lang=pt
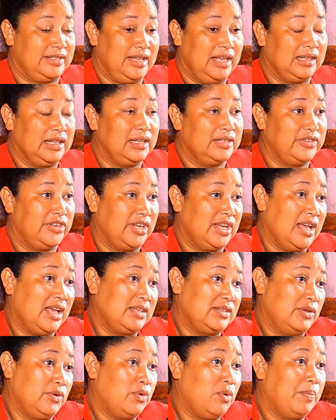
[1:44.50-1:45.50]
Se ela
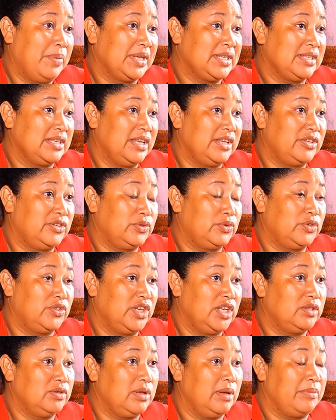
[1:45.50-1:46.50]
chegasse algum paciente do
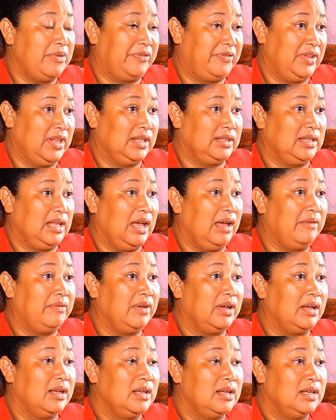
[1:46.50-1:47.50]
jeito que minha filha
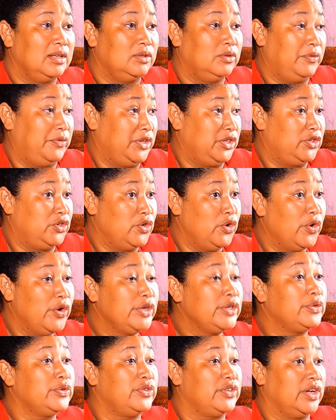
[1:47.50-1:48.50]
estava, no
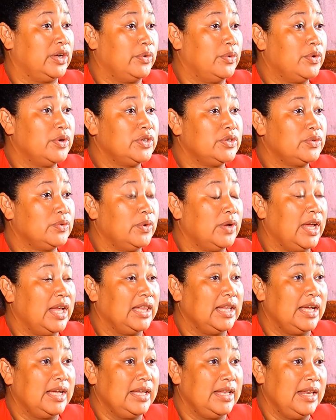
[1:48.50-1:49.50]
28 de agosto,
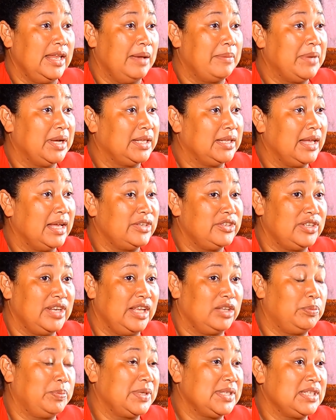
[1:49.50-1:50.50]
ela iria mandar
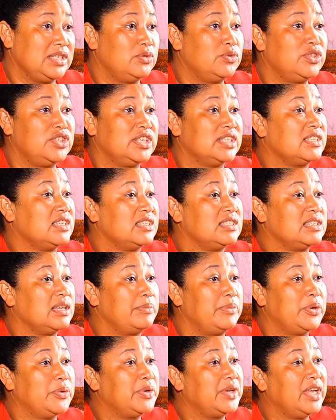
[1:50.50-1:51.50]
direto para a cirurgia sem
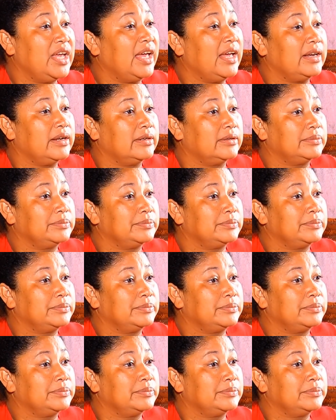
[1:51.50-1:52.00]
saber o que era.